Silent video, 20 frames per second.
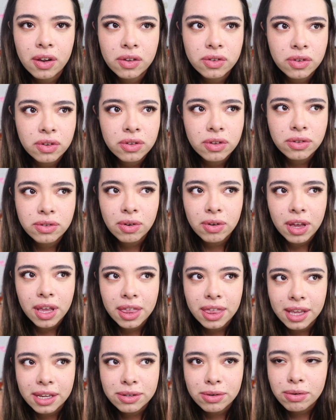No son dos
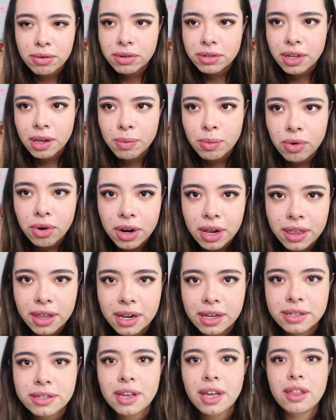joyitas, solo están muy
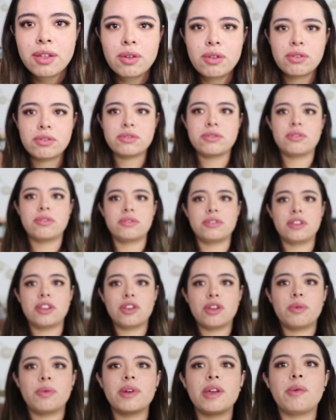retrasados los dos y
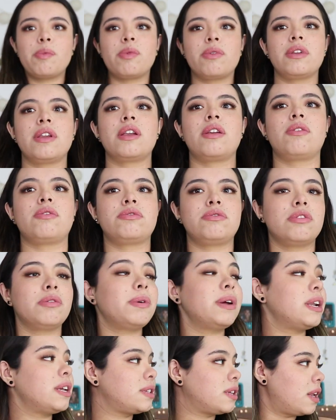no voy a ponerlos. No
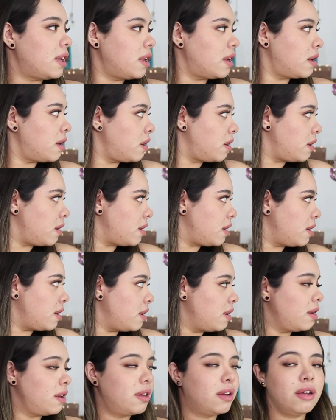van a salir.
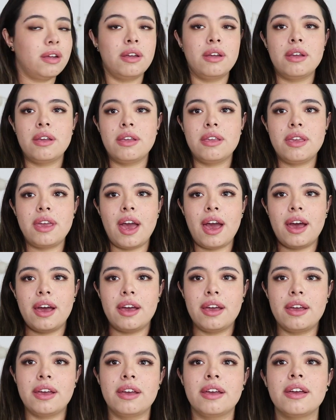Ya.
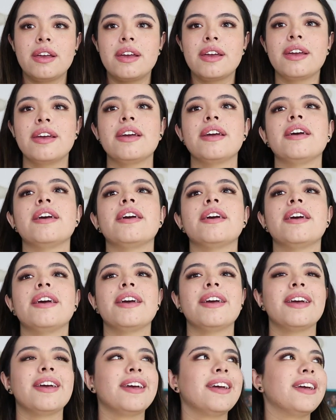¿Qué dijo de
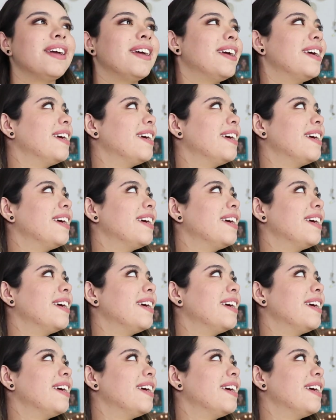nosotros?